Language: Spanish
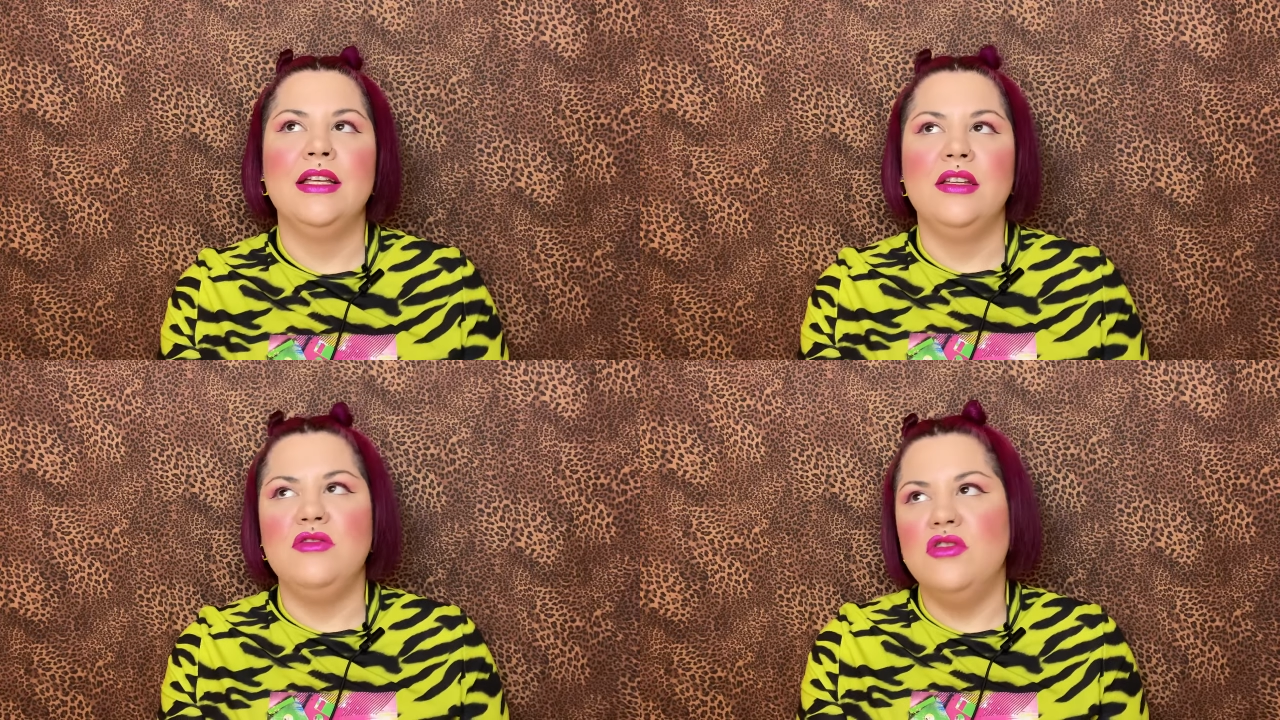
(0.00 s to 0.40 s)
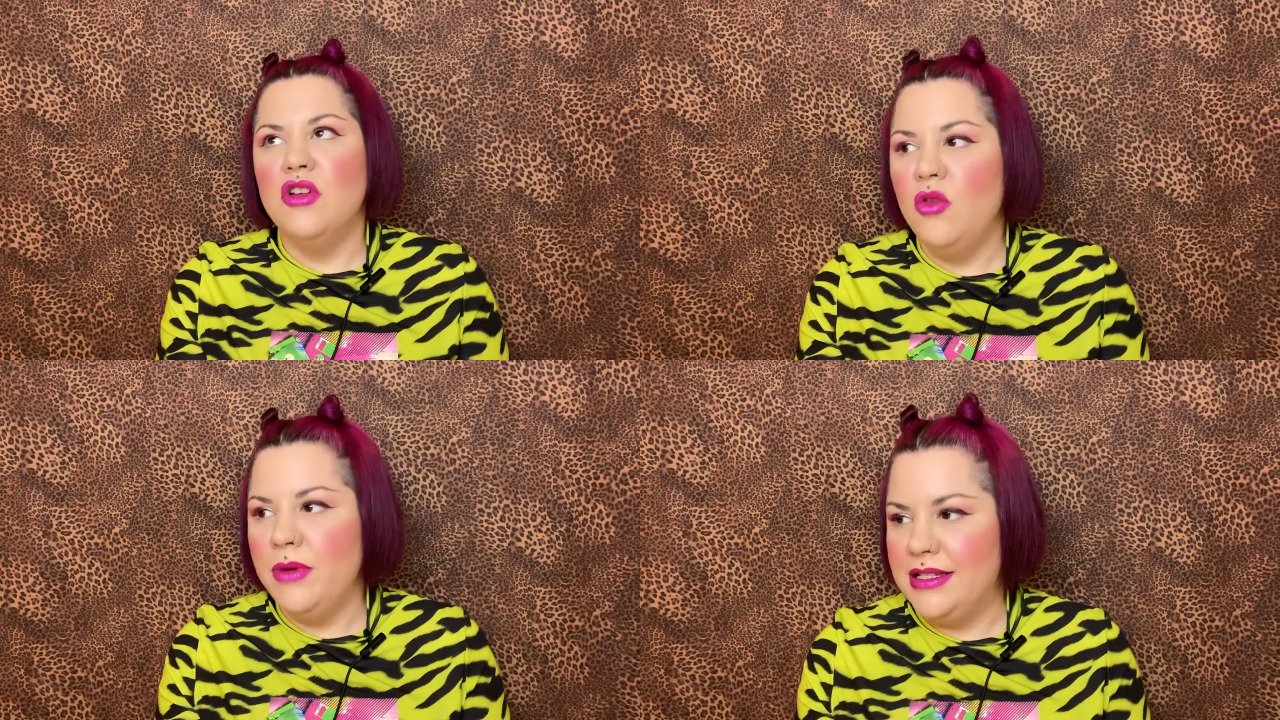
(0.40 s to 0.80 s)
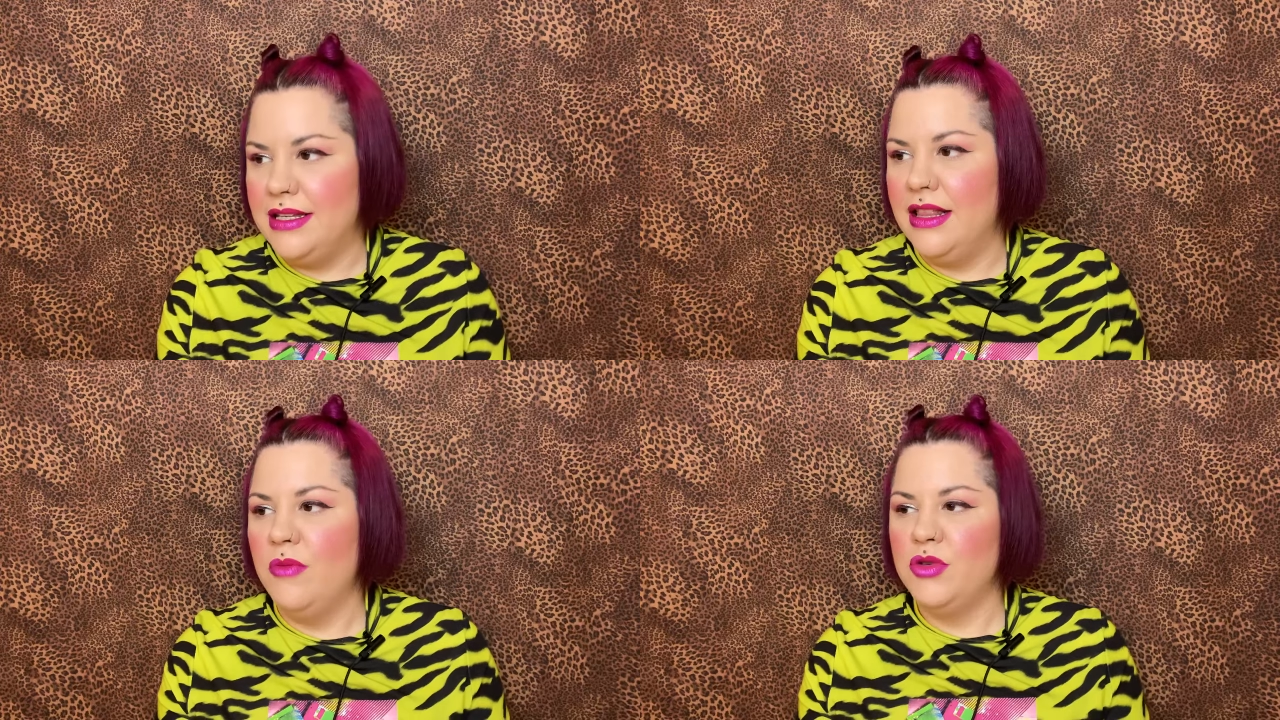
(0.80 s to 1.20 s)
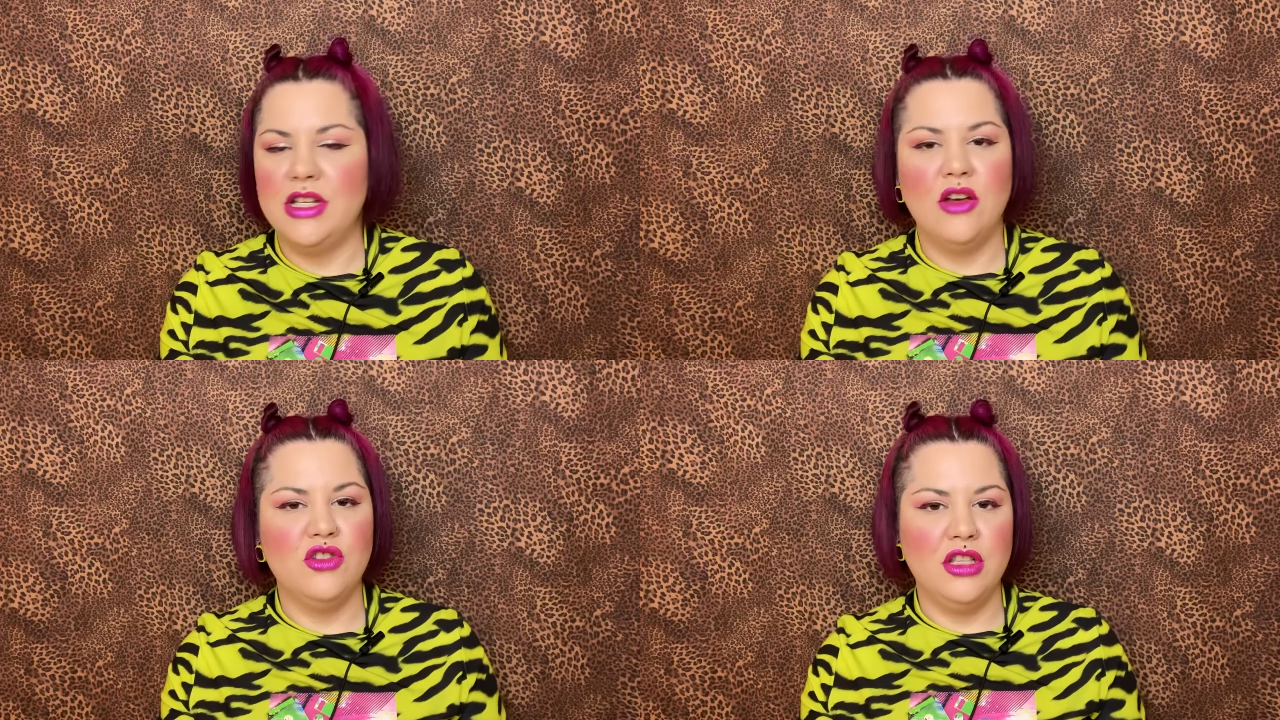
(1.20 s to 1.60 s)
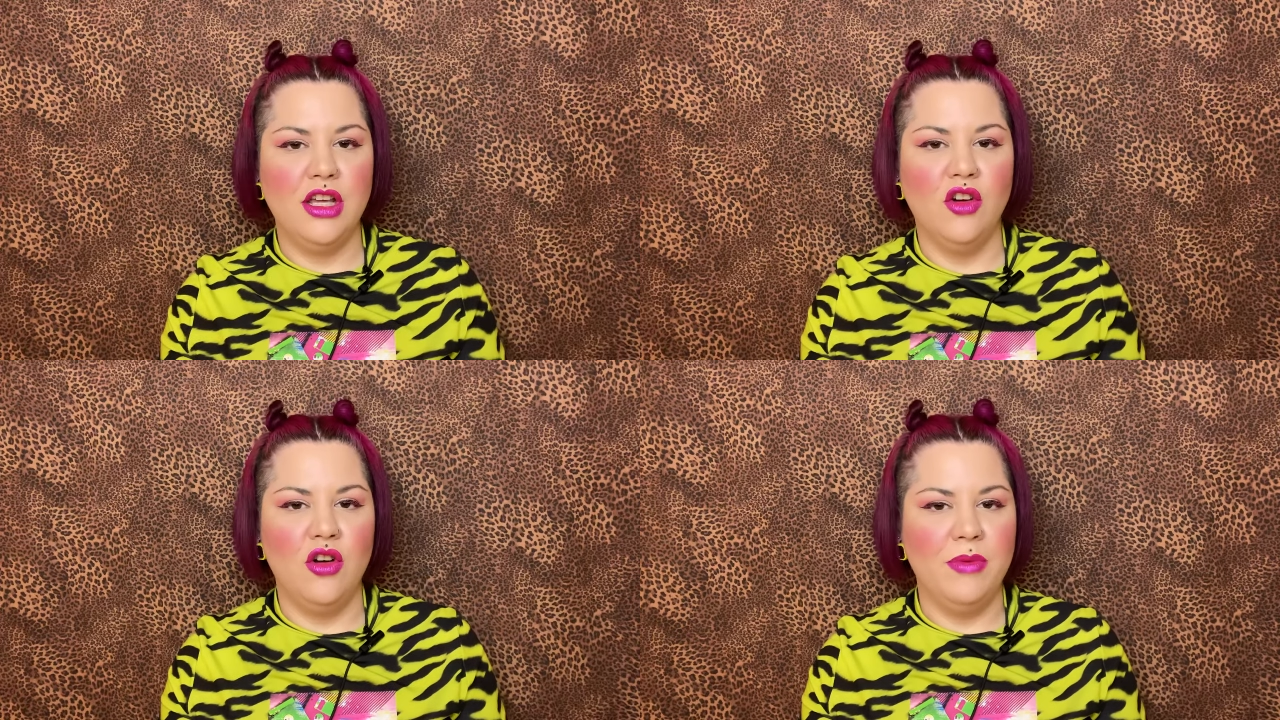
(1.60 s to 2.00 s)
yo hubiese dado, pues ya os
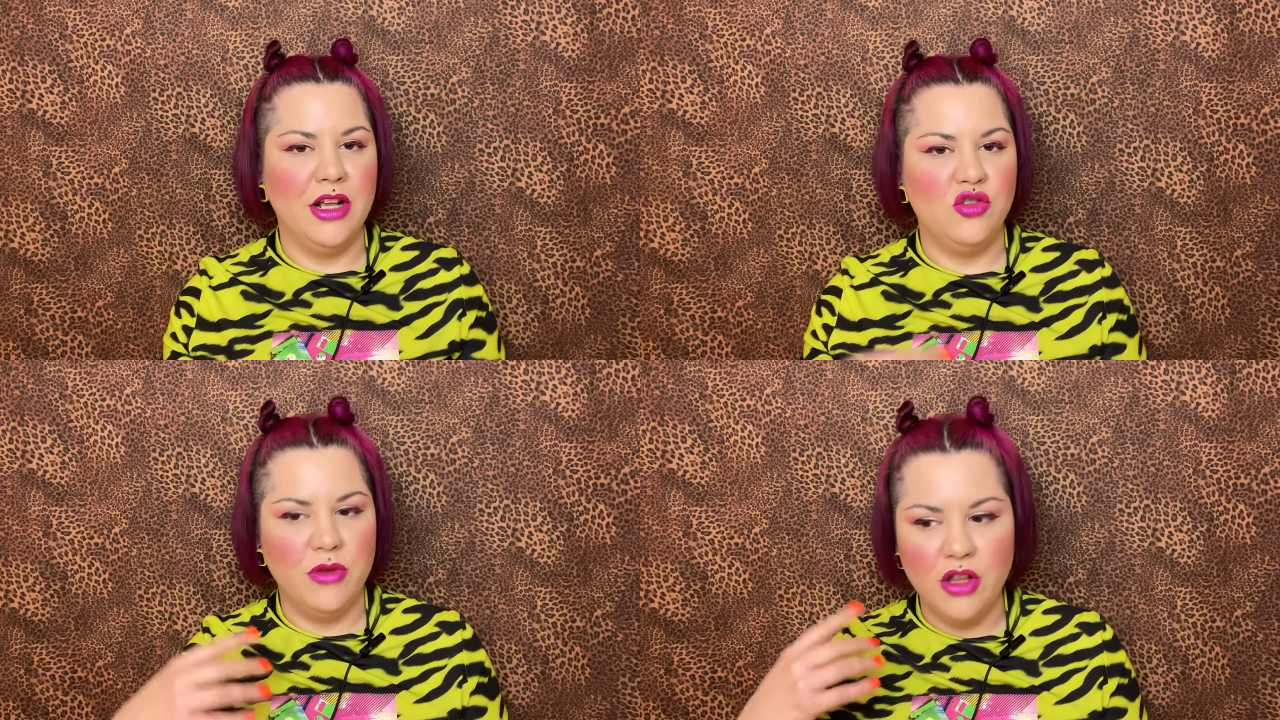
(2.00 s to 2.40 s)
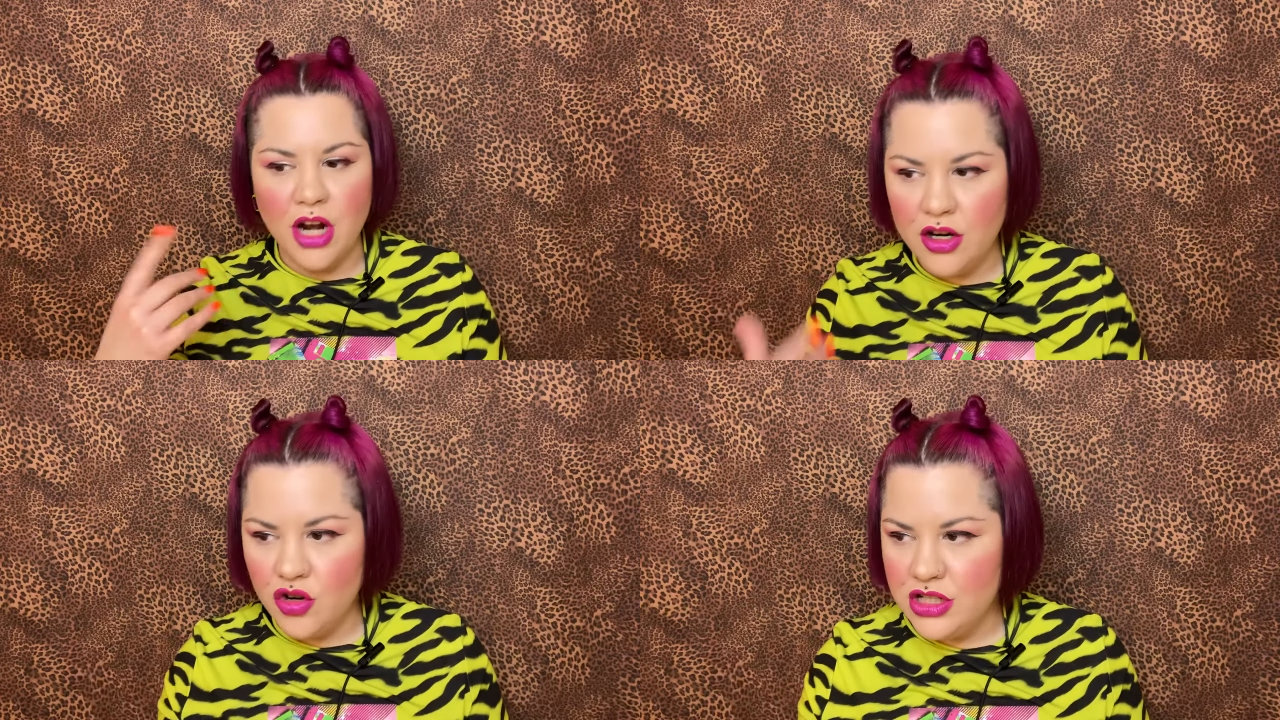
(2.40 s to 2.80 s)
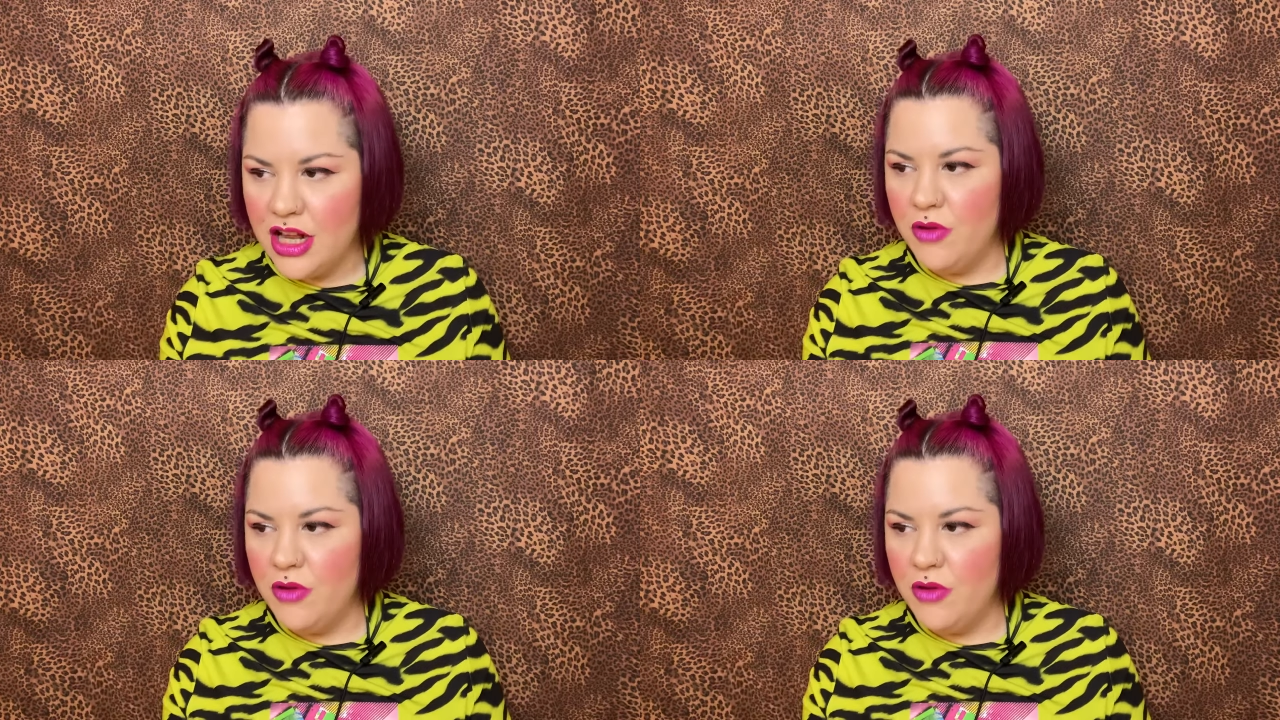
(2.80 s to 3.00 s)
digo, le hubiera subido la rosa,